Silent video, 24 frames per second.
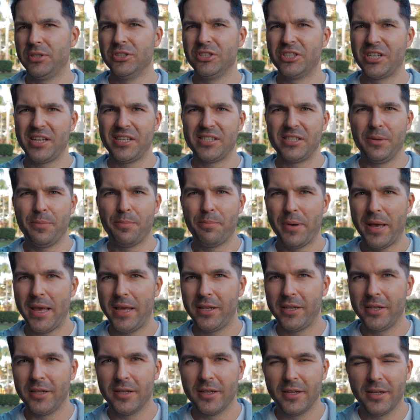JC
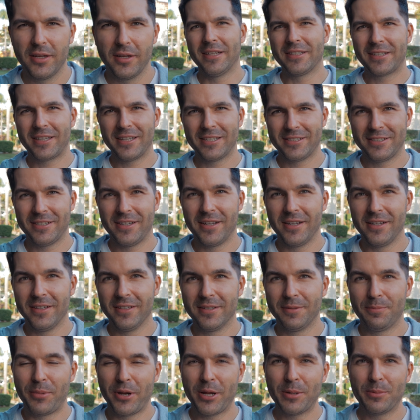Penny.
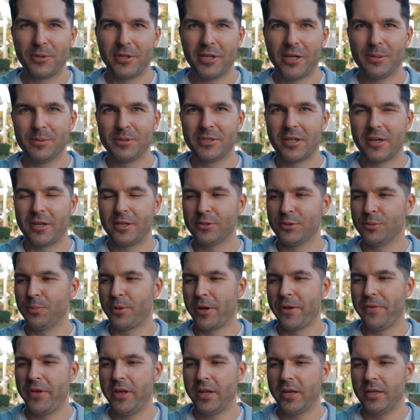Отказали. Прям там сразу
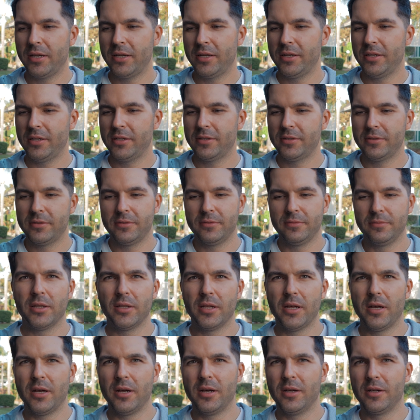проверили
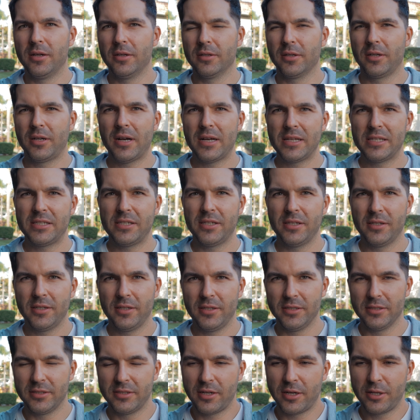на кассе
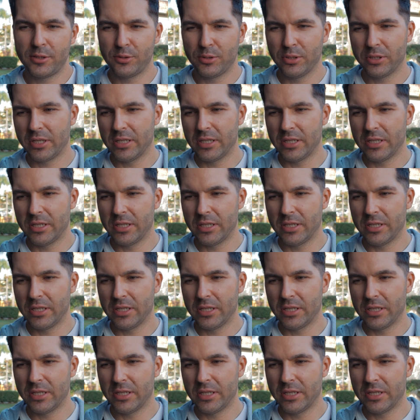и сразу